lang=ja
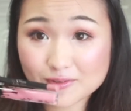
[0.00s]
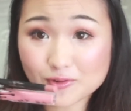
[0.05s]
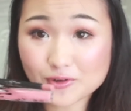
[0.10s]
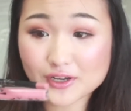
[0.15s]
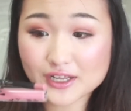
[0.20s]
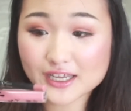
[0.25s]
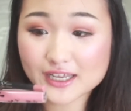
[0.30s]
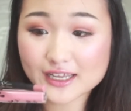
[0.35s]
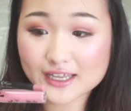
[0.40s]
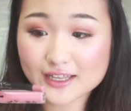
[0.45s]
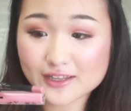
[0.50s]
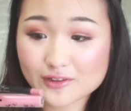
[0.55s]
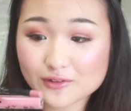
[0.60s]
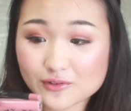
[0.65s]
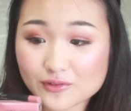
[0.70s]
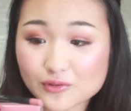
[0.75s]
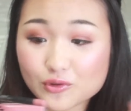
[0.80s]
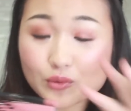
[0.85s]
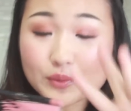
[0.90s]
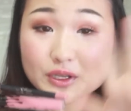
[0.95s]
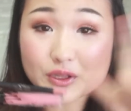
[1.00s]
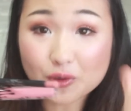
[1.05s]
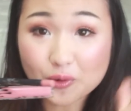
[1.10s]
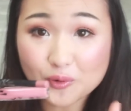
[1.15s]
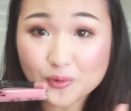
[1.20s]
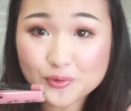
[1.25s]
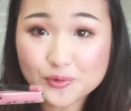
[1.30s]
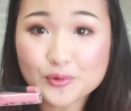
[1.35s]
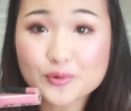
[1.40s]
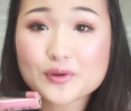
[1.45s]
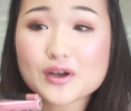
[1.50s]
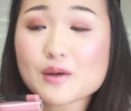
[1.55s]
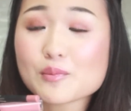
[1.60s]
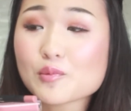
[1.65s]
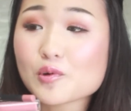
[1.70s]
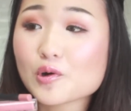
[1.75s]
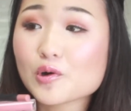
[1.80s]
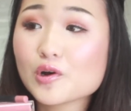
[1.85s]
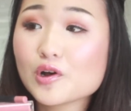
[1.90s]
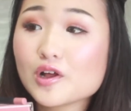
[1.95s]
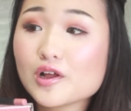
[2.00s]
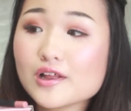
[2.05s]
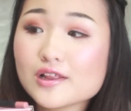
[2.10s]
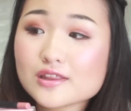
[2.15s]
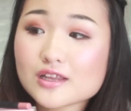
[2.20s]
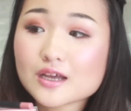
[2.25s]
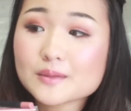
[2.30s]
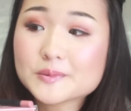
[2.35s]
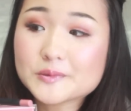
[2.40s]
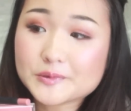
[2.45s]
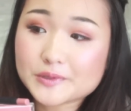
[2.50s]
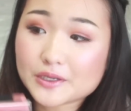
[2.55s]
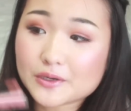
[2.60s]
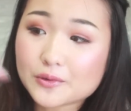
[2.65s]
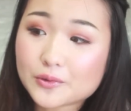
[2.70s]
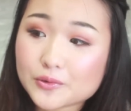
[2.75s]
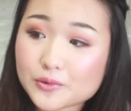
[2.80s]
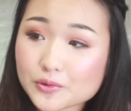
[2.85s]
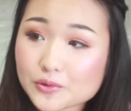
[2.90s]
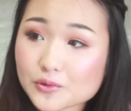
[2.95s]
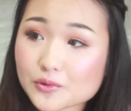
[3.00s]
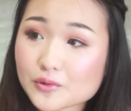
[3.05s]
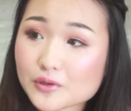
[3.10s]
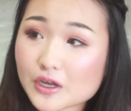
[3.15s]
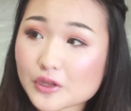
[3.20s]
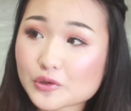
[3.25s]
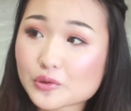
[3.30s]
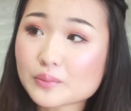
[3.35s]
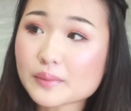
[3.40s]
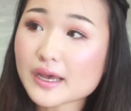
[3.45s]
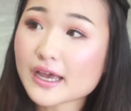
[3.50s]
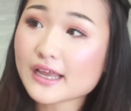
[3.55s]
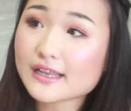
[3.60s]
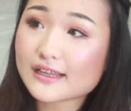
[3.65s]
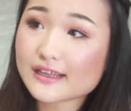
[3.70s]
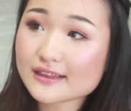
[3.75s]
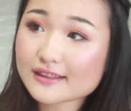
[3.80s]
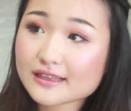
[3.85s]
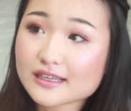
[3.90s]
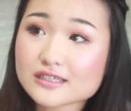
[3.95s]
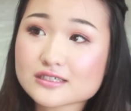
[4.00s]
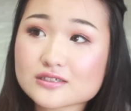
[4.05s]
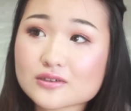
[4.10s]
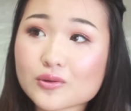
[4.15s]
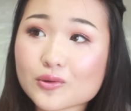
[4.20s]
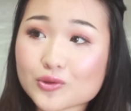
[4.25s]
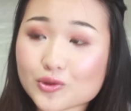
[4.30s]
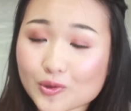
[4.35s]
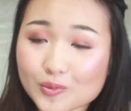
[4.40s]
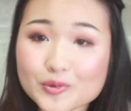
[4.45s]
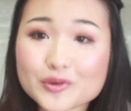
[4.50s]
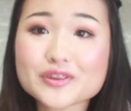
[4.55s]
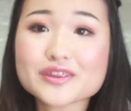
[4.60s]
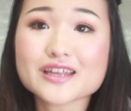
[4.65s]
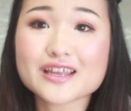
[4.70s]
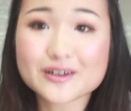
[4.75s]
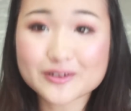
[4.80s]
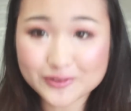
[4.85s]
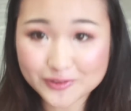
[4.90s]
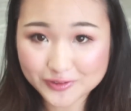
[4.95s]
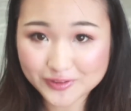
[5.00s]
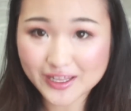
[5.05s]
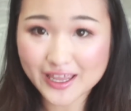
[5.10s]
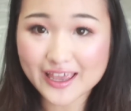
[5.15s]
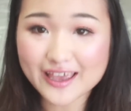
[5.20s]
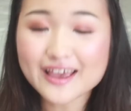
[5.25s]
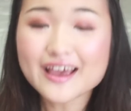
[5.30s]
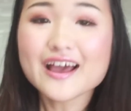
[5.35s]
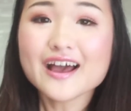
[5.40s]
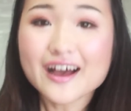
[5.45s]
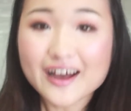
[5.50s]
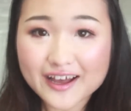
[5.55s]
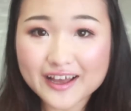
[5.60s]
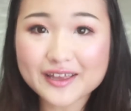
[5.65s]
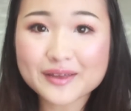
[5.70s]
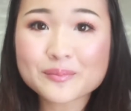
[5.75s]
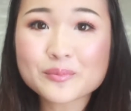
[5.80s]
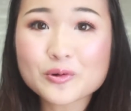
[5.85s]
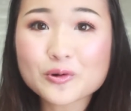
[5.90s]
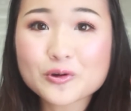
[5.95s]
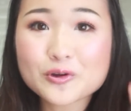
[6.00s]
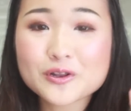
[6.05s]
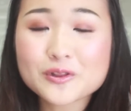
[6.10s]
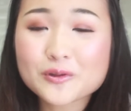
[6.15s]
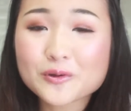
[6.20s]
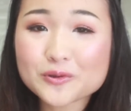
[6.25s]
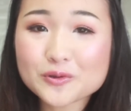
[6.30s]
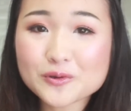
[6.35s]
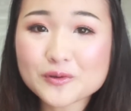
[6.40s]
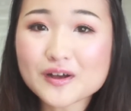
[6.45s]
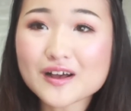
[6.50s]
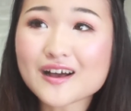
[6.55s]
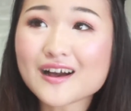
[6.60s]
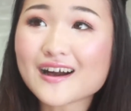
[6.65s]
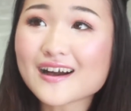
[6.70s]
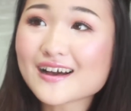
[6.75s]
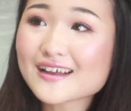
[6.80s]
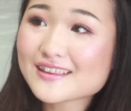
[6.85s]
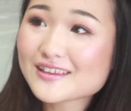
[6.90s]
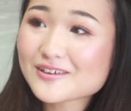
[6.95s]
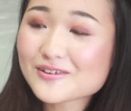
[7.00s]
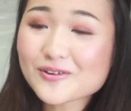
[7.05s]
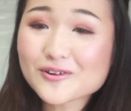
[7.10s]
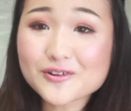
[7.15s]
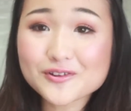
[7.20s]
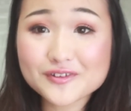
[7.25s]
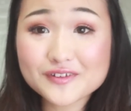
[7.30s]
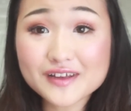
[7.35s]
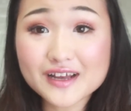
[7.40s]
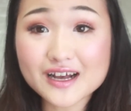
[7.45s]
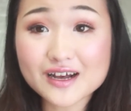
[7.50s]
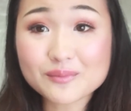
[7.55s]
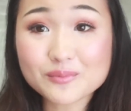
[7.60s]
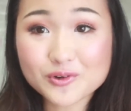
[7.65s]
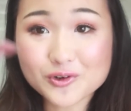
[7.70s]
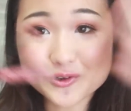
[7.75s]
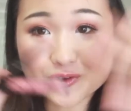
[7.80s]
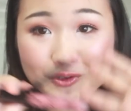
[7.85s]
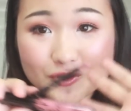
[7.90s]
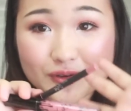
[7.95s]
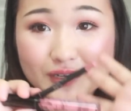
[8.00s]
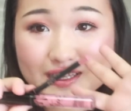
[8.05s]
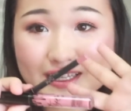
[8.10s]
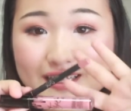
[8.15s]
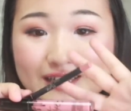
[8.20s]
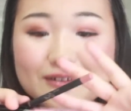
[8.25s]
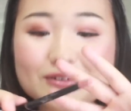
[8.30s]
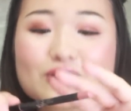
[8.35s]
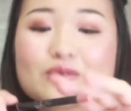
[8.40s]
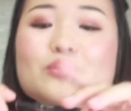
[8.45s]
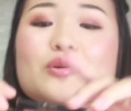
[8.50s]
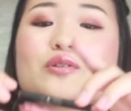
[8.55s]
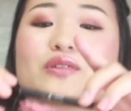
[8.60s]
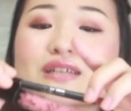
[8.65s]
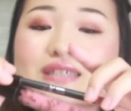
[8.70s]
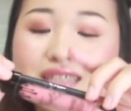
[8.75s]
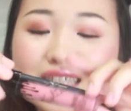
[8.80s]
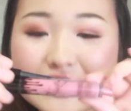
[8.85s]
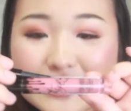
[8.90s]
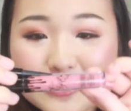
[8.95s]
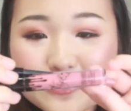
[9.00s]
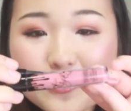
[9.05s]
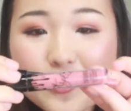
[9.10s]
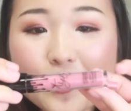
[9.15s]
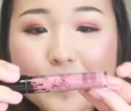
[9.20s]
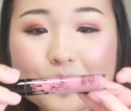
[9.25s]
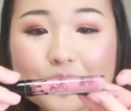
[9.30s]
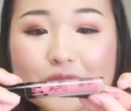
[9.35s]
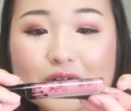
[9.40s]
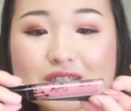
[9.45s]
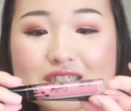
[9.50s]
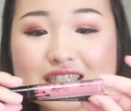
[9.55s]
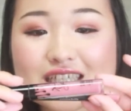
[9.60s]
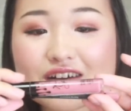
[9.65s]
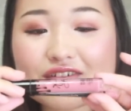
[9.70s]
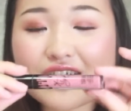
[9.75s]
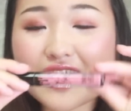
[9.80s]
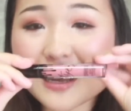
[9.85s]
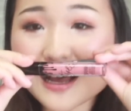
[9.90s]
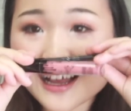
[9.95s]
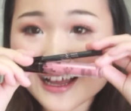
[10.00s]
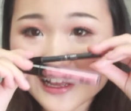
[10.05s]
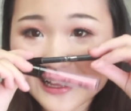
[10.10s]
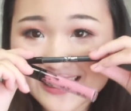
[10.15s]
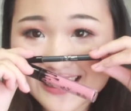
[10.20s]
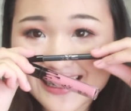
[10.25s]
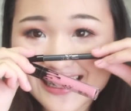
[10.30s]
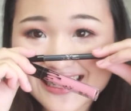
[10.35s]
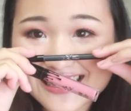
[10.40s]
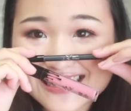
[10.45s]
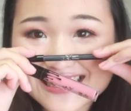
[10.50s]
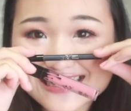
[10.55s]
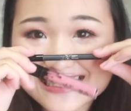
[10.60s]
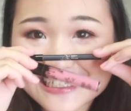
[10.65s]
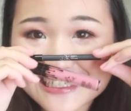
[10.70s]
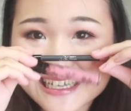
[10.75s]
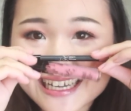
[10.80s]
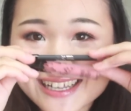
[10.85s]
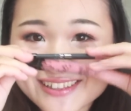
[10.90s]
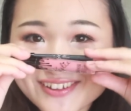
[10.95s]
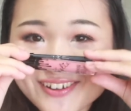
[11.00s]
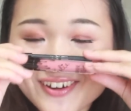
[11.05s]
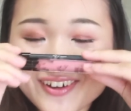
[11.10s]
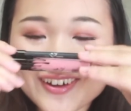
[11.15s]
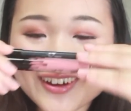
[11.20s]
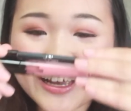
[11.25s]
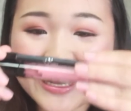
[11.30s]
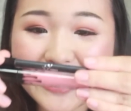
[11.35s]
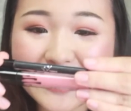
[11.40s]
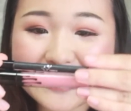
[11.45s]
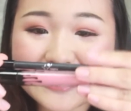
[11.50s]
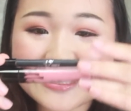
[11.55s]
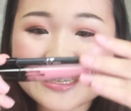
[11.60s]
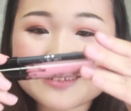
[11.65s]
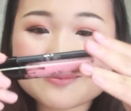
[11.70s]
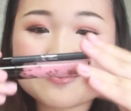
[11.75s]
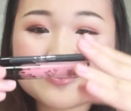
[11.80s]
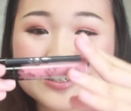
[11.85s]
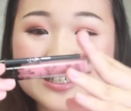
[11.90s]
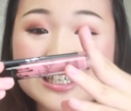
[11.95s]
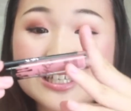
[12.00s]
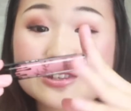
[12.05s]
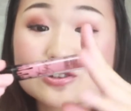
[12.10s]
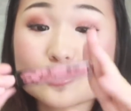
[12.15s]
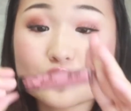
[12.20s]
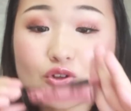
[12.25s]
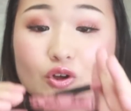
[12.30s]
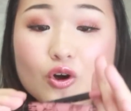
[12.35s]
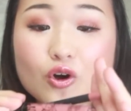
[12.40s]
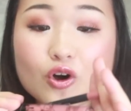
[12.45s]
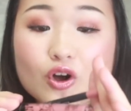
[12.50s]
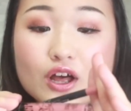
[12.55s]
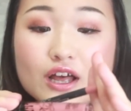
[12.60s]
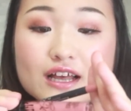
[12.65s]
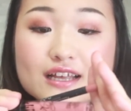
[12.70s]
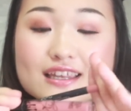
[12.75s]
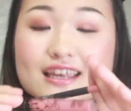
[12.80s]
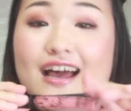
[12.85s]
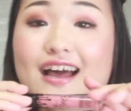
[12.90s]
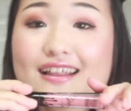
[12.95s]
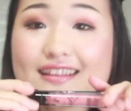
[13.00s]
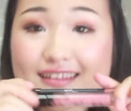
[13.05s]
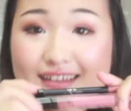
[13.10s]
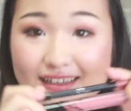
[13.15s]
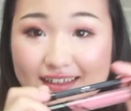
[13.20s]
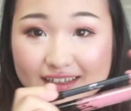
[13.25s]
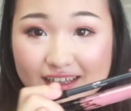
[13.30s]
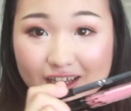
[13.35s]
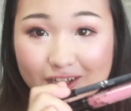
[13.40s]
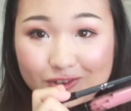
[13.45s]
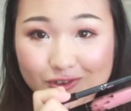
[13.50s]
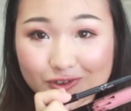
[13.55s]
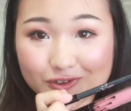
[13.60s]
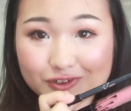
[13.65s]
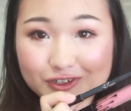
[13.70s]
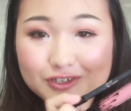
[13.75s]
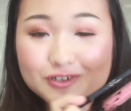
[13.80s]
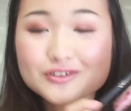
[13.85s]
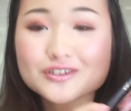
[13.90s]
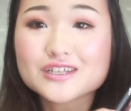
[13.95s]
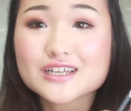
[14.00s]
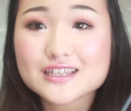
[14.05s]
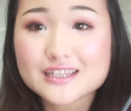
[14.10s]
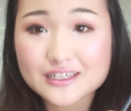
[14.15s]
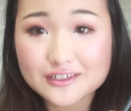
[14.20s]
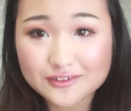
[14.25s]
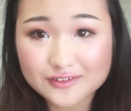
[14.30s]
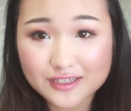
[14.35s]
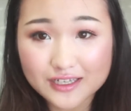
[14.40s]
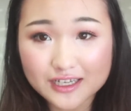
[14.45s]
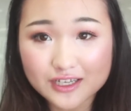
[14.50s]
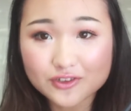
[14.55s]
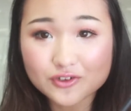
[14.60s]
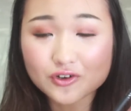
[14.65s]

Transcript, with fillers: これのみの動画も多分ねこの動画の前に出そうと思っているのではいもうこの動画が上がってる頃にはもうこの動画出てると思うんですけれどもこちらはカイリー・ジェナーのカイリーリップキットのキャンディー系という色になっているんだけ